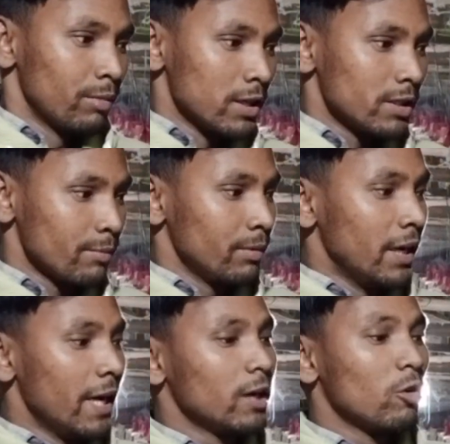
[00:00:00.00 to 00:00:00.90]
भाई साहब
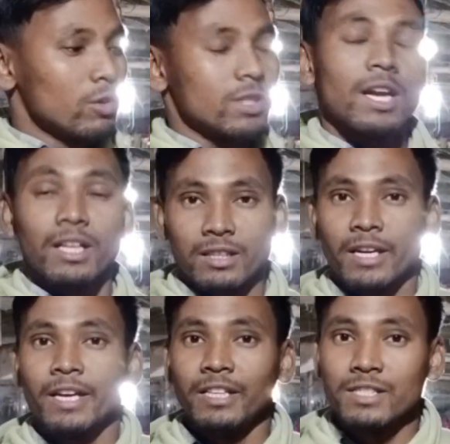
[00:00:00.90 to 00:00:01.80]
नेट कौन सा
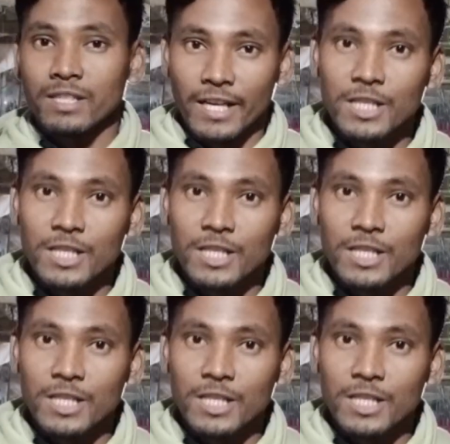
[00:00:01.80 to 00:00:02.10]
लगता है इस